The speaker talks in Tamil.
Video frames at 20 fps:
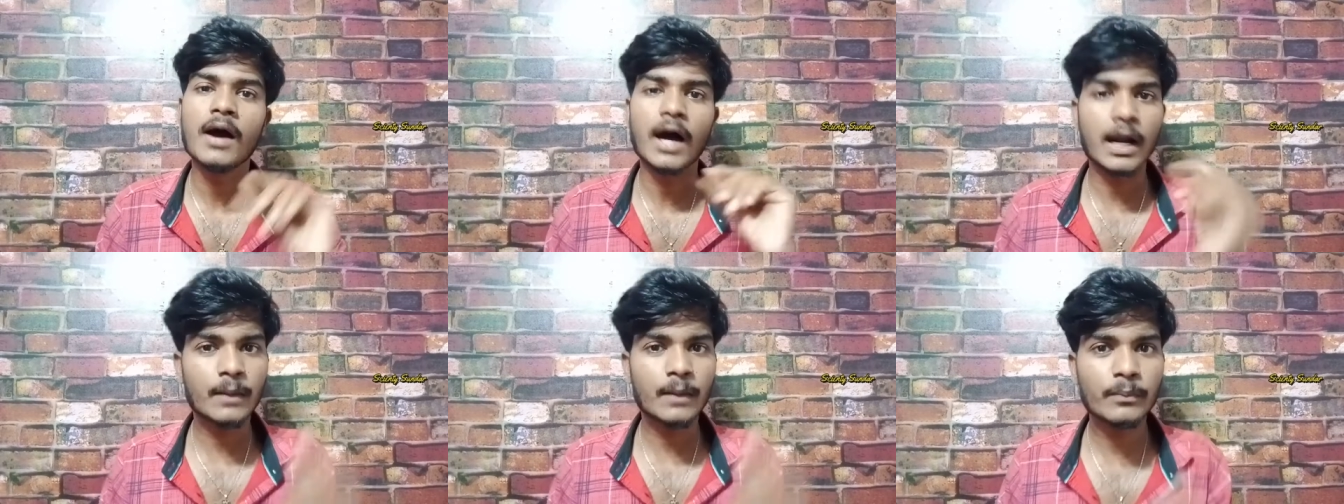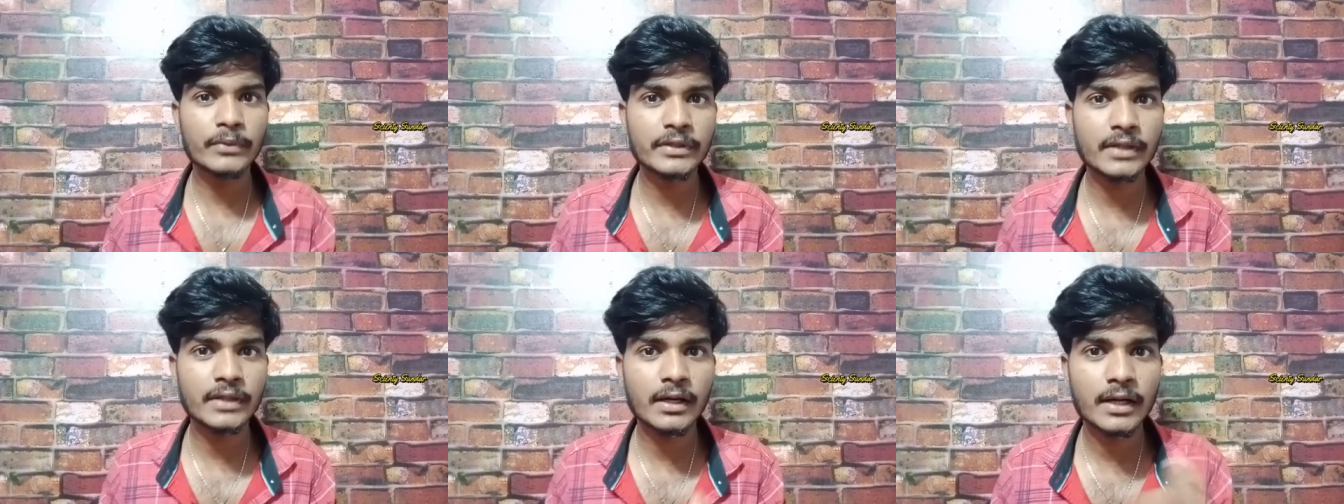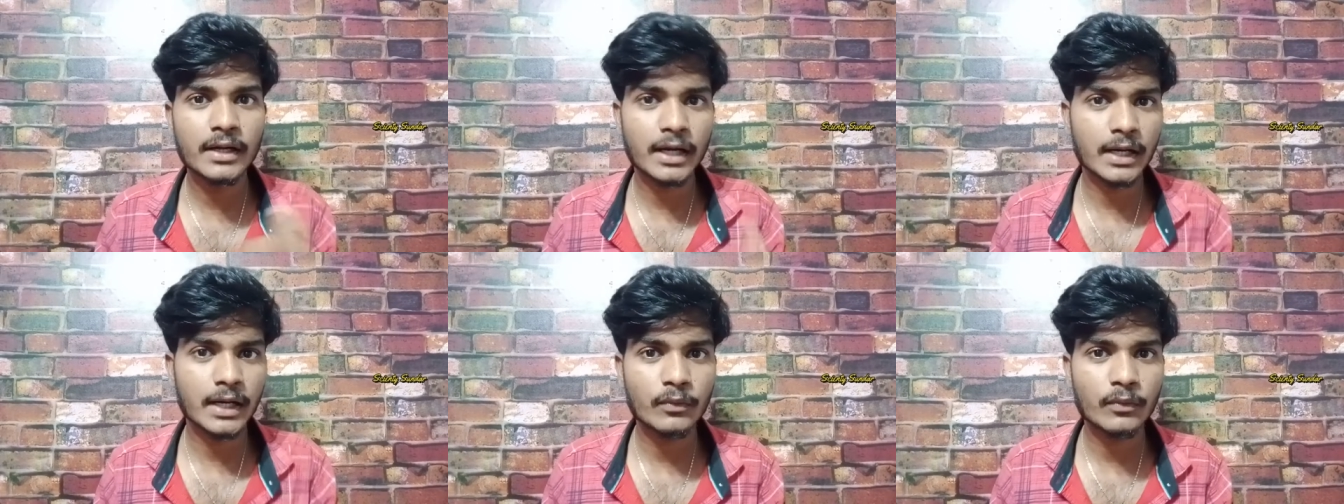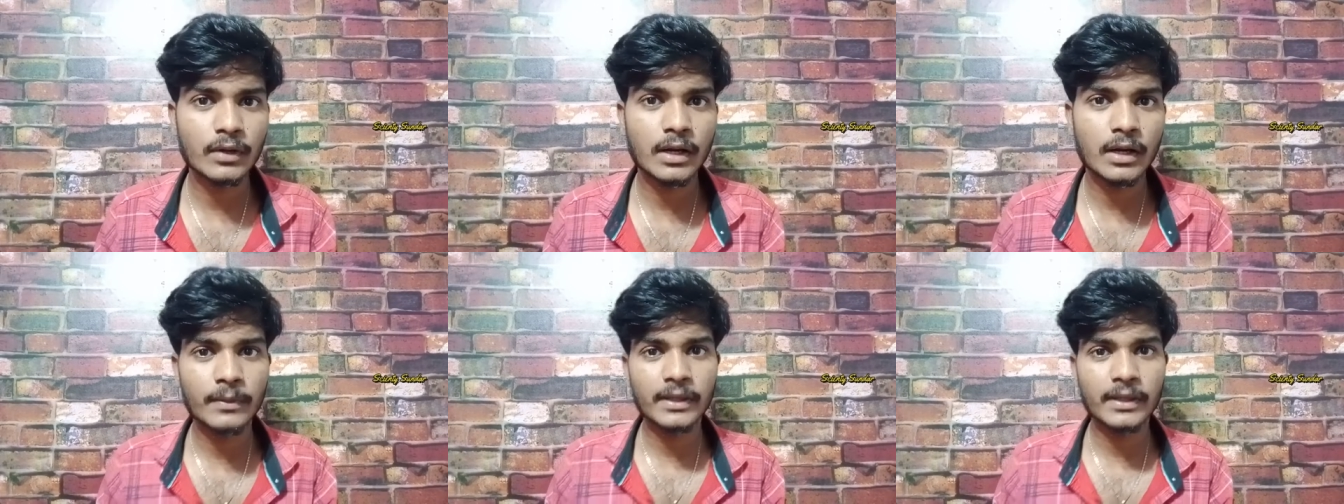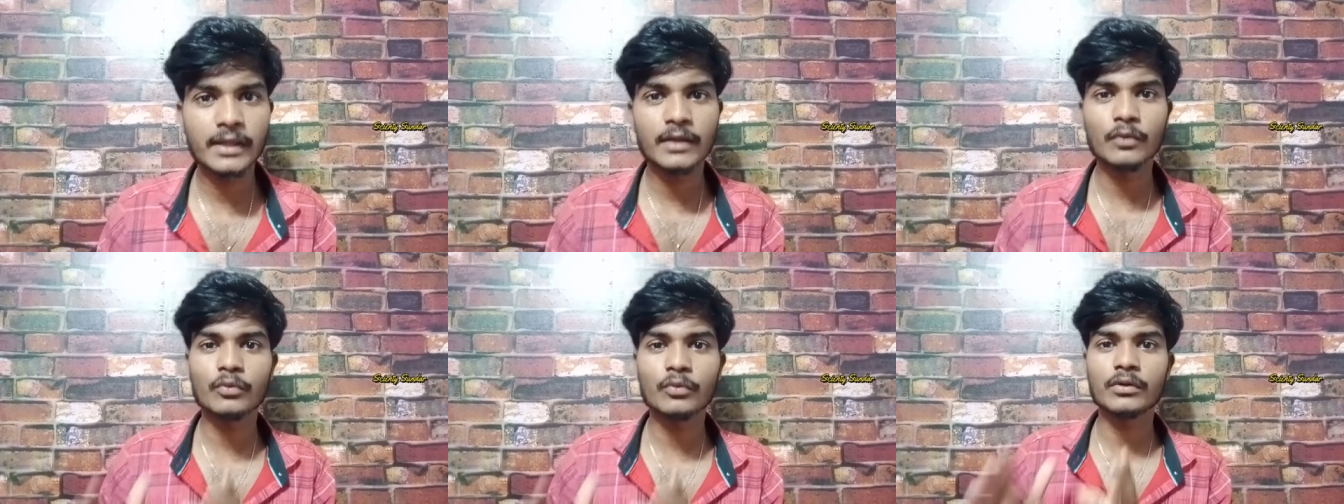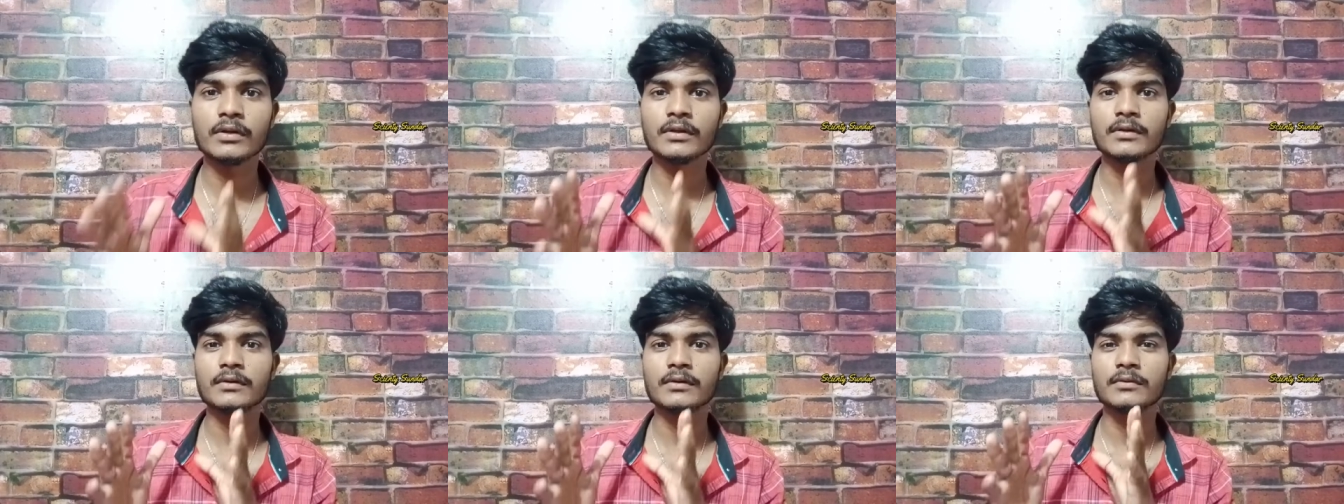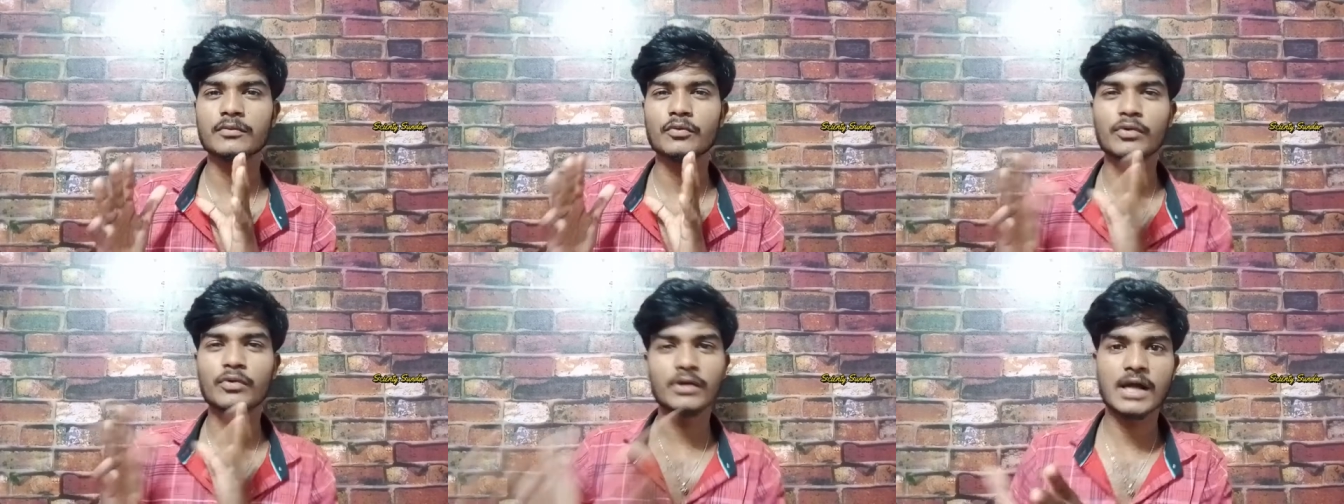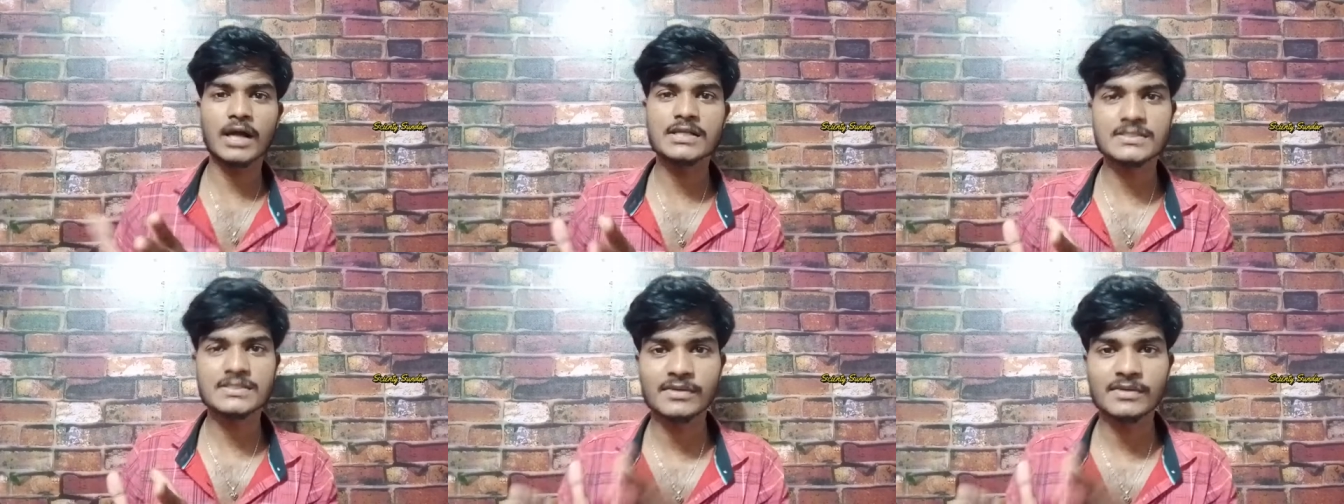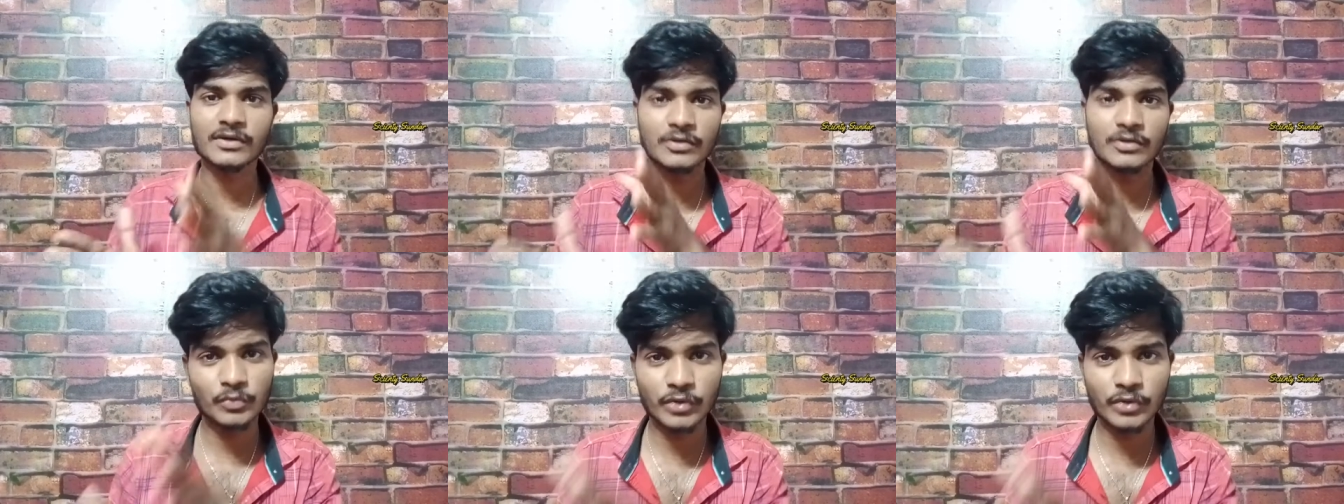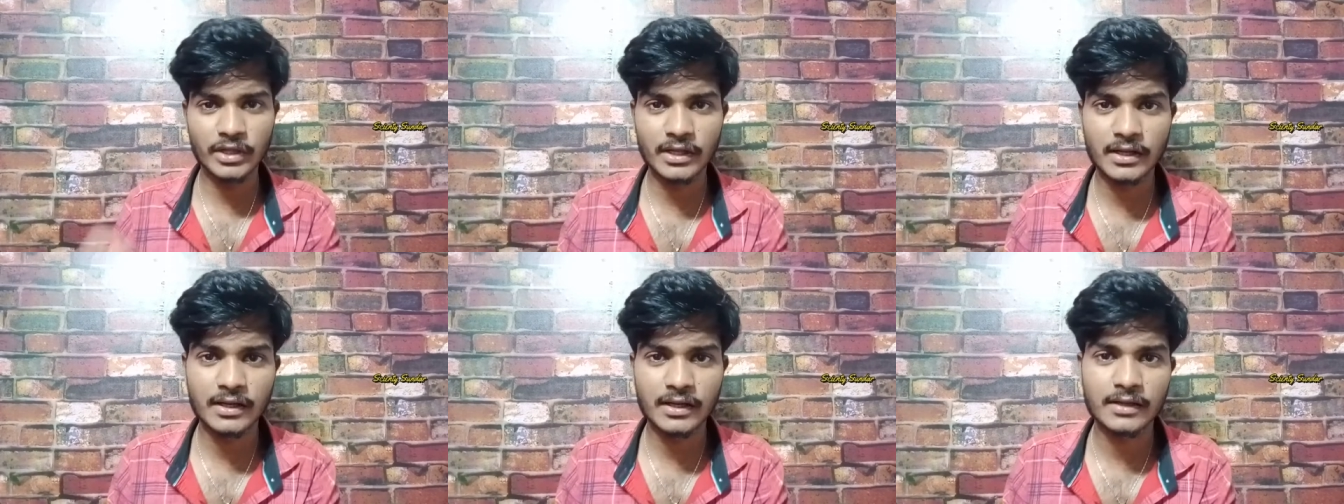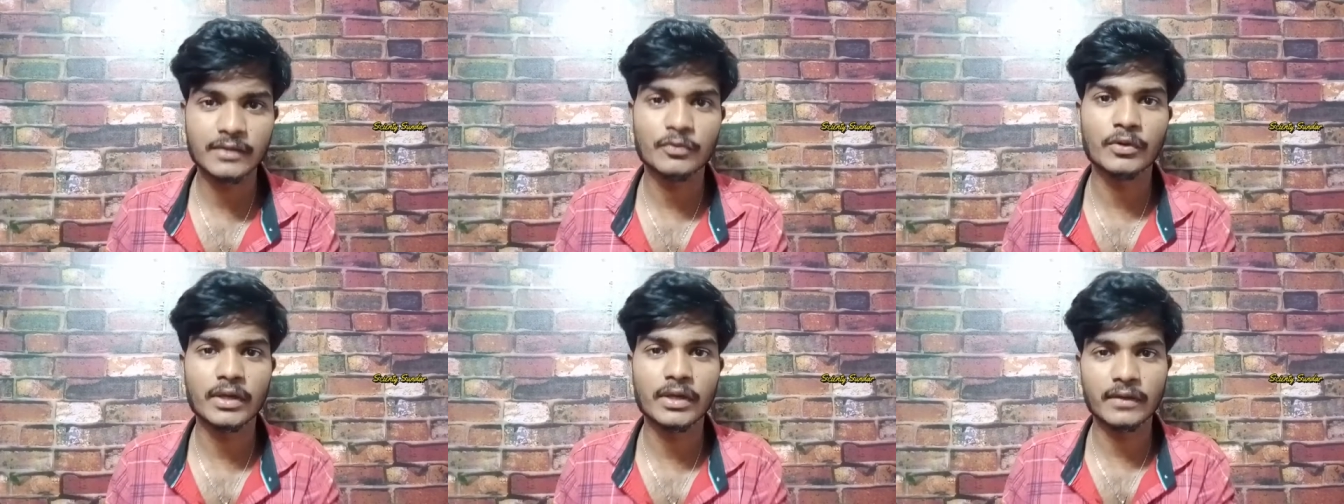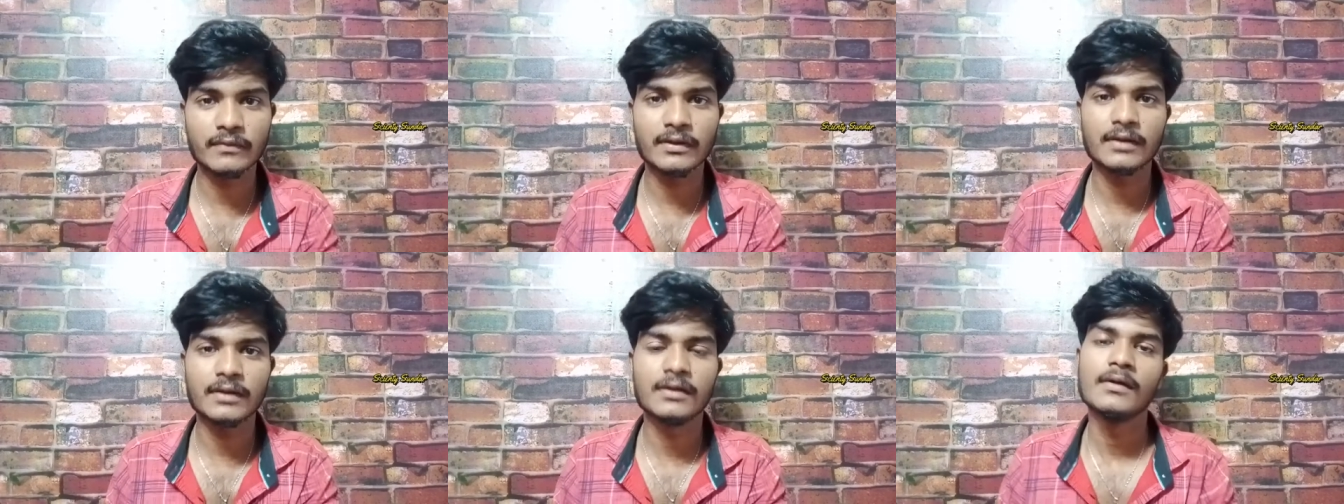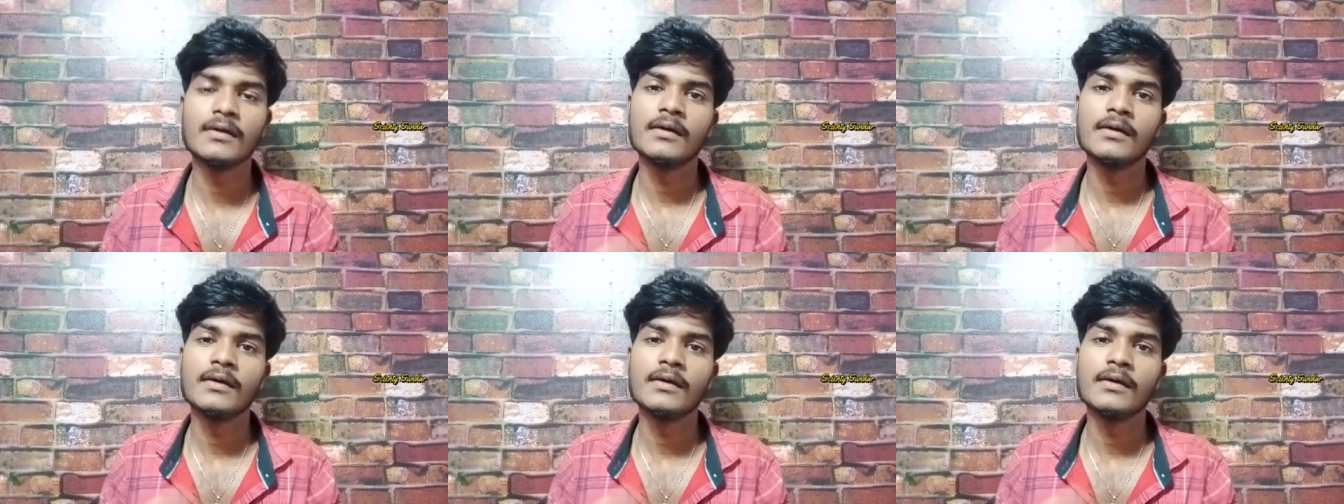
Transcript: அன்பு தான் கடவுள் அப்படிங்கிற ஒரு ஒரு கான்செப்ட் தான் வந்து முடிகிறாங்க ஓகேவா